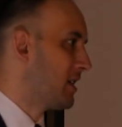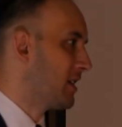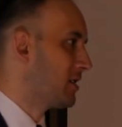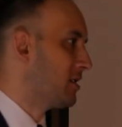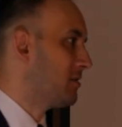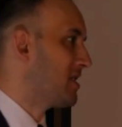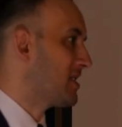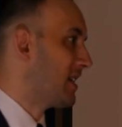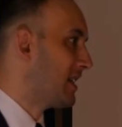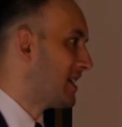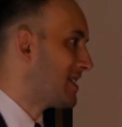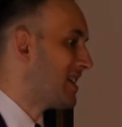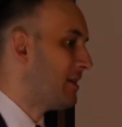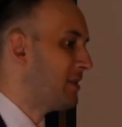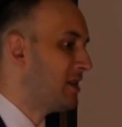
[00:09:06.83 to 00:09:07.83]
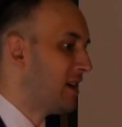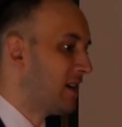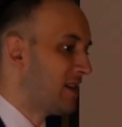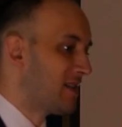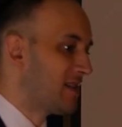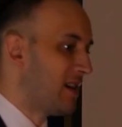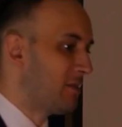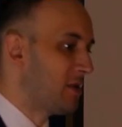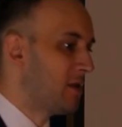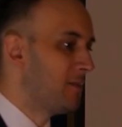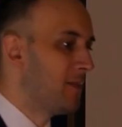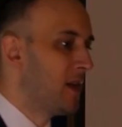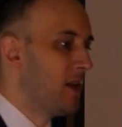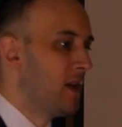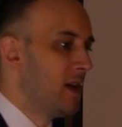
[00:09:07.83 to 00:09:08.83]
tak, tymi zakazami, nakazami.
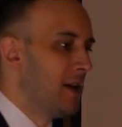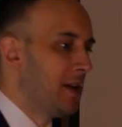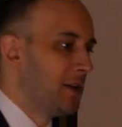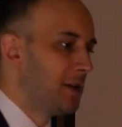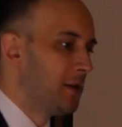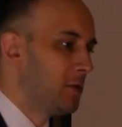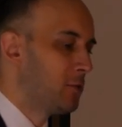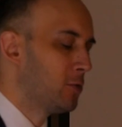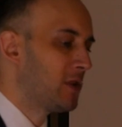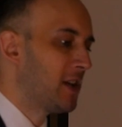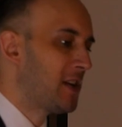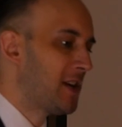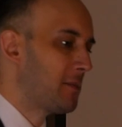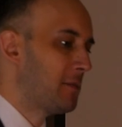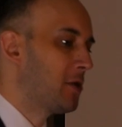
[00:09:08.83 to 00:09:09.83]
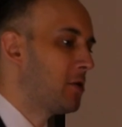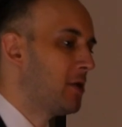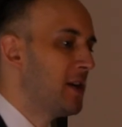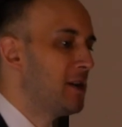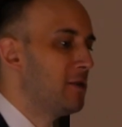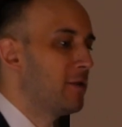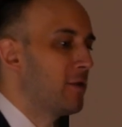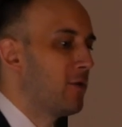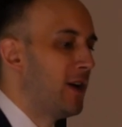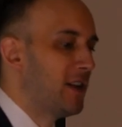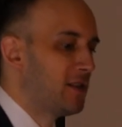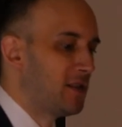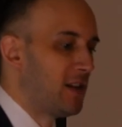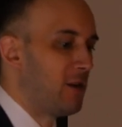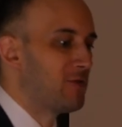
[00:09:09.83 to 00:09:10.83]
I tutaj jakby kolejny
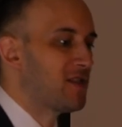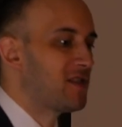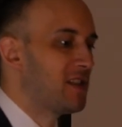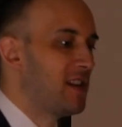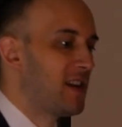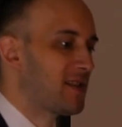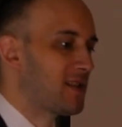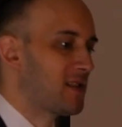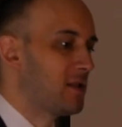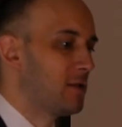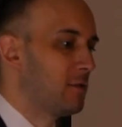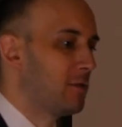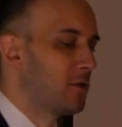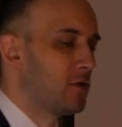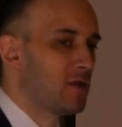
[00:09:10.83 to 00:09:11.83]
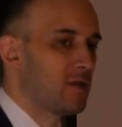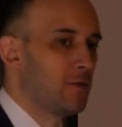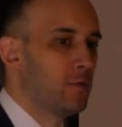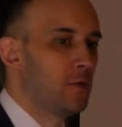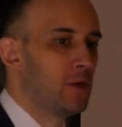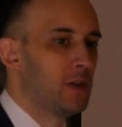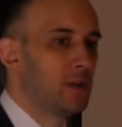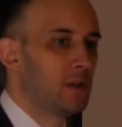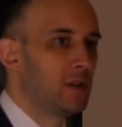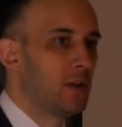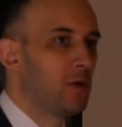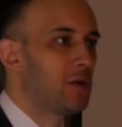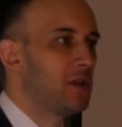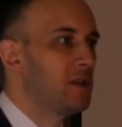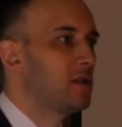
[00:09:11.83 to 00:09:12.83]
wkład austriacki w rozwój
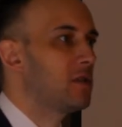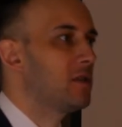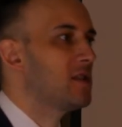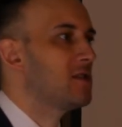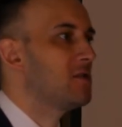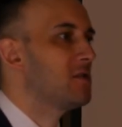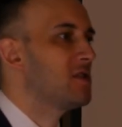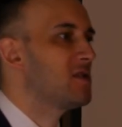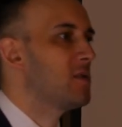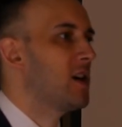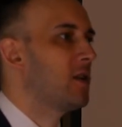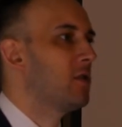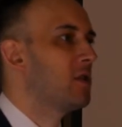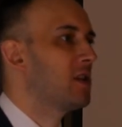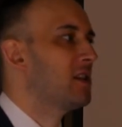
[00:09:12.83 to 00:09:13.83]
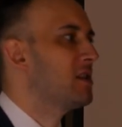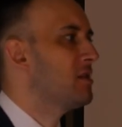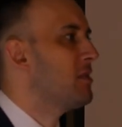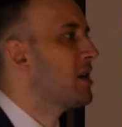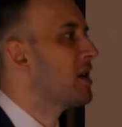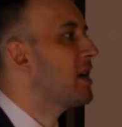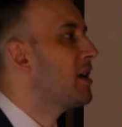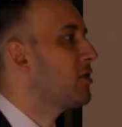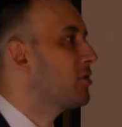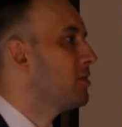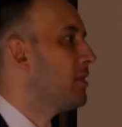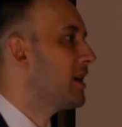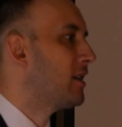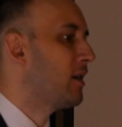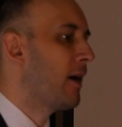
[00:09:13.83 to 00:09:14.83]
teorii interwencjonizmu, a konkretnie Mareja
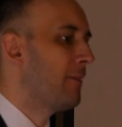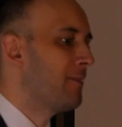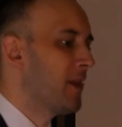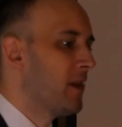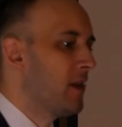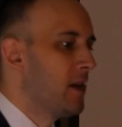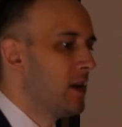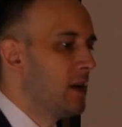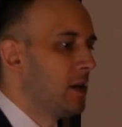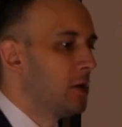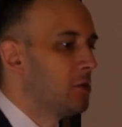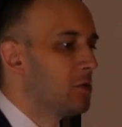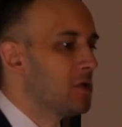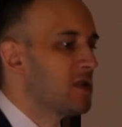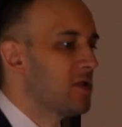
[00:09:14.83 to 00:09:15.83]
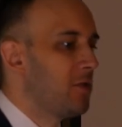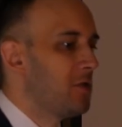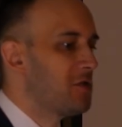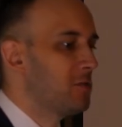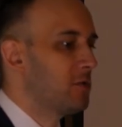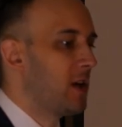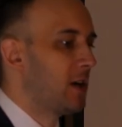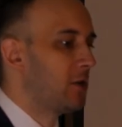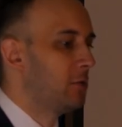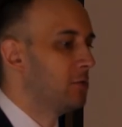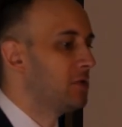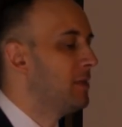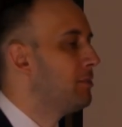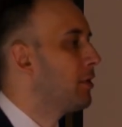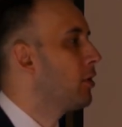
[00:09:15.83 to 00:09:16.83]
Rothbarda, który stworzył taką
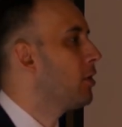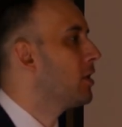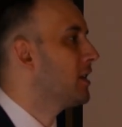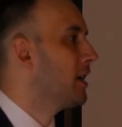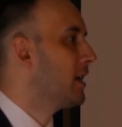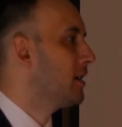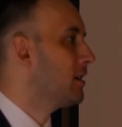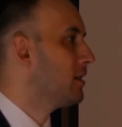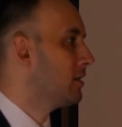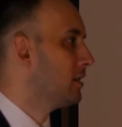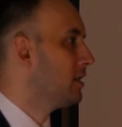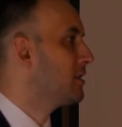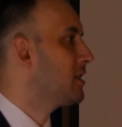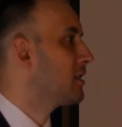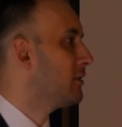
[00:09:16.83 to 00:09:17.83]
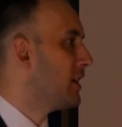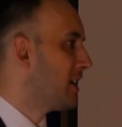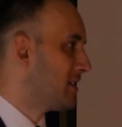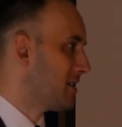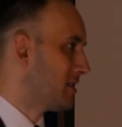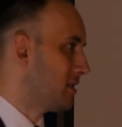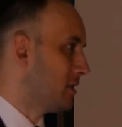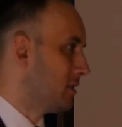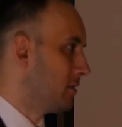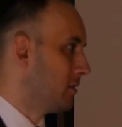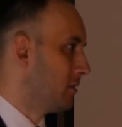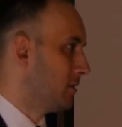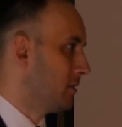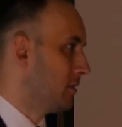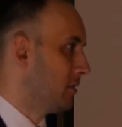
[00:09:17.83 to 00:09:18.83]
typologię interwencji.
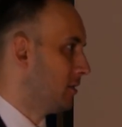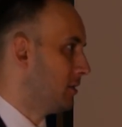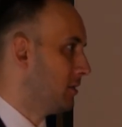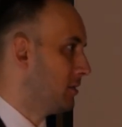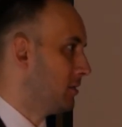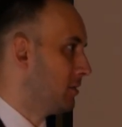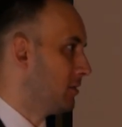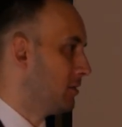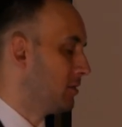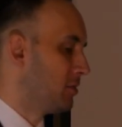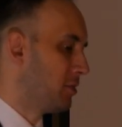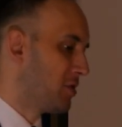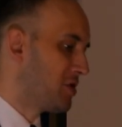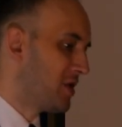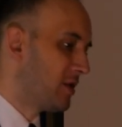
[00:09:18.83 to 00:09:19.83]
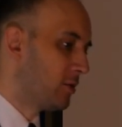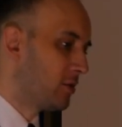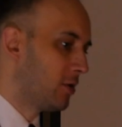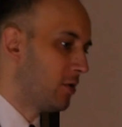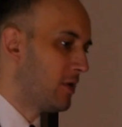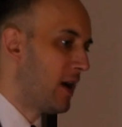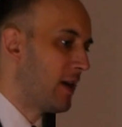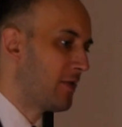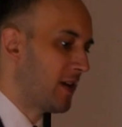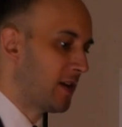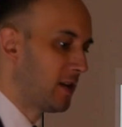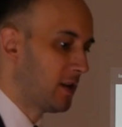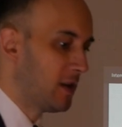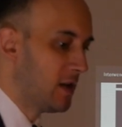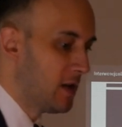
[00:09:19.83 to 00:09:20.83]
E, podzielił to na
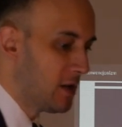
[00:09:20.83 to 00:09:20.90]
takie